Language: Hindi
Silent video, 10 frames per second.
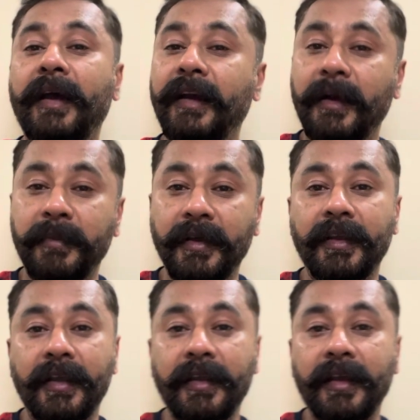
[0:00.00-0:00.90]
बैग आपका
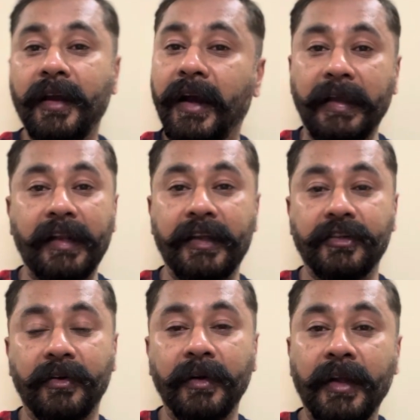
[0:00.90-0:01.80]
यहीं है आके ले
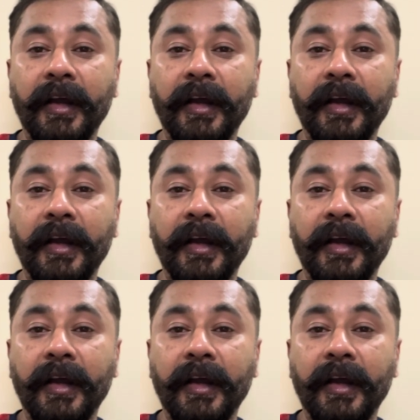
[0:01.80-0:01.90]
जाओ